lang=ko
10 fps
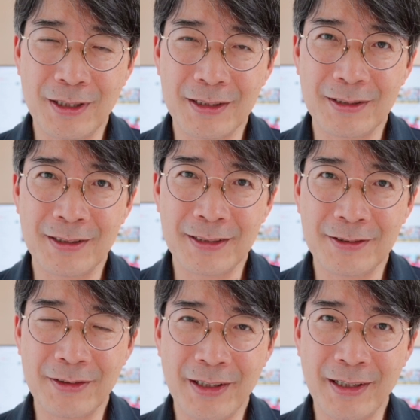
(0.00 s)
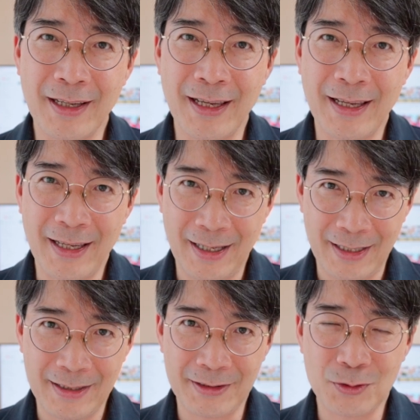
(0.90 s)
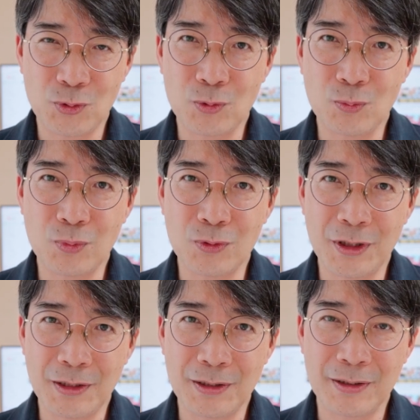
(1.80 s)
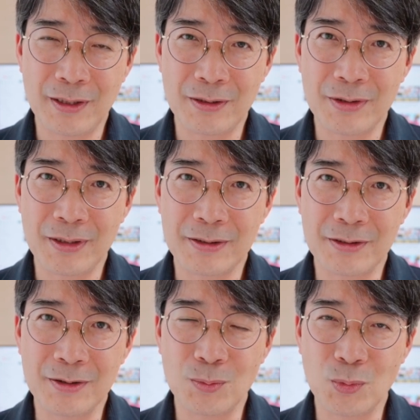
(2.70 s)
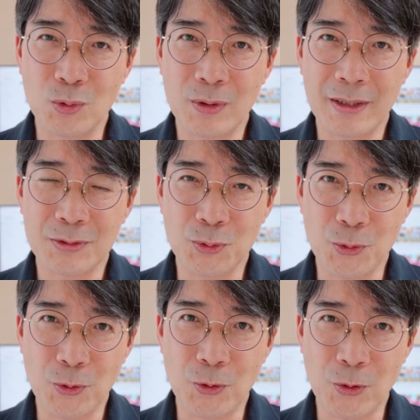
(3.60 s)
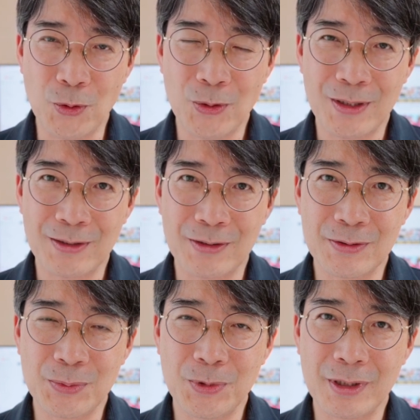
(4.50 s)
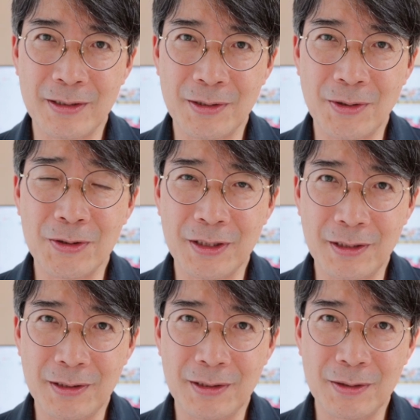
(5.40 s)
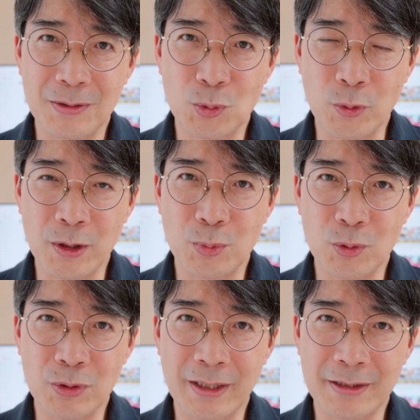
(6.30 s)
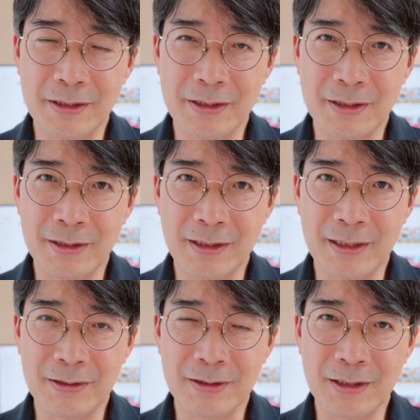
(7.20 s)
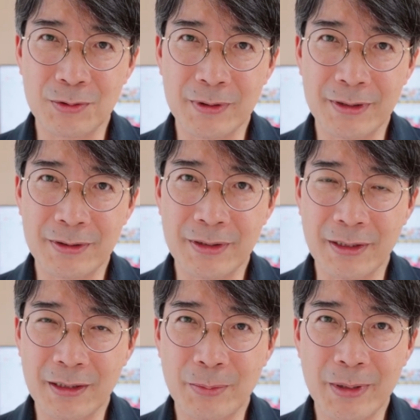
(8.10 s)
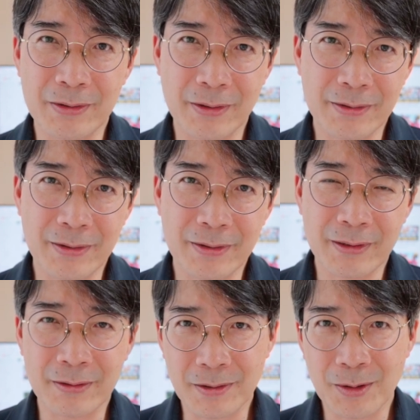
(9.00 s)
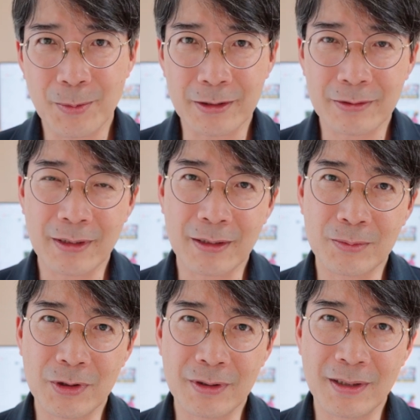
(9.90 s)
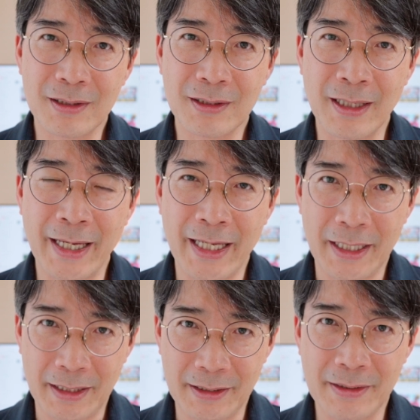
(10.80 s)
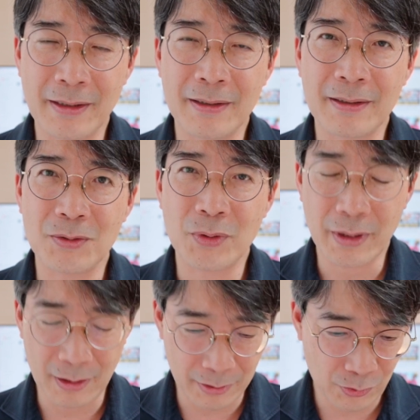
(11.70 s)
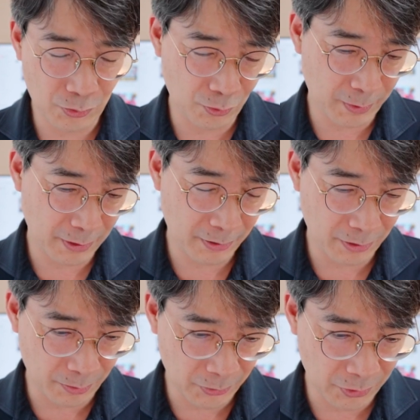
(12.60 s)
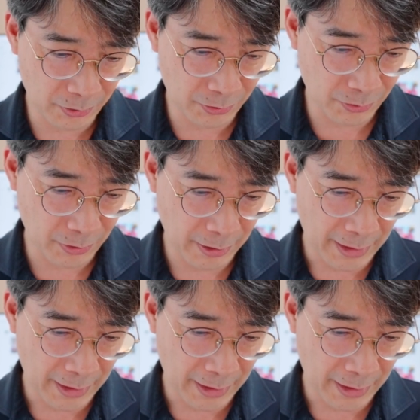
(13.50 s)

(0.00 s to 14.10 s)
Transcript: 하기는 하는데 근데 충분히 대처하지는 못하죠. 그렇습니다. 그러니 동일본 대지진 같은 아주 큰 재해가 발생했을 때 그렇게 많은 사람들이 희생될 수밖에 없는 거죠.